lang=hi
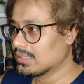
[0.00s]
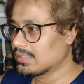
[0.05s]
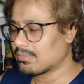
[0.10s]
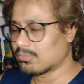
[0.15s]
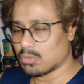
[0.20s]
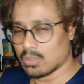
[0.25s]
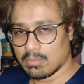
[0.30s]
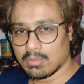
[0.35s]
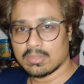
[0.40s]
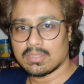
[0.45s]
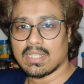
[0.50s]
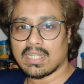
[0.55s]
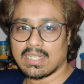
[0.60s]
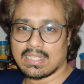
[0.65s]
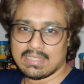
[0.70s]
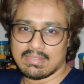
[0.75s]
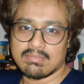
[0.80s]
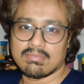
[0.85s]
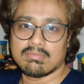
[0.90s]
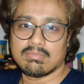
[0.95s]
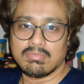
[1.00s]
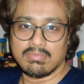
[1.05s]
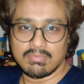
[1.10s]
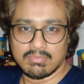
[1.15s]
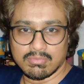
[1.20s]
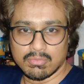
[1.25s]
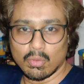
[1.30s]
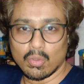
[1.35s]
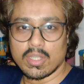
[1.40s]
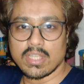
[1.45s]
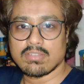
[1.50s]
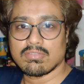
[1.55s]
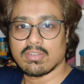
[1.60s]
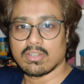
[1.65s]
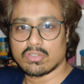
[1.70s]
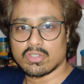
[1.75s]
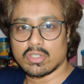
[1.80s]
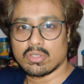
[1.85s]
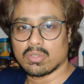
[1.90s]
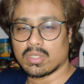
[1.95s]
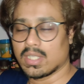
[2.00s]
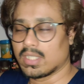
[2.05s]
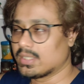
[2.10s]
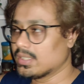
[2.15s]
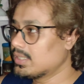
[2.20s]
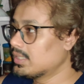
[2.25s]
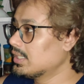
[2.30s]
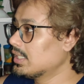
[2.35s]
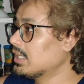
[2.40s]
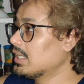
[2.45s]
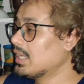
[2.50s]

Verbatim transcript: तब थोड़ा बहुत हालांकि वोल्टेज फ्लक्चुएट हो रहा था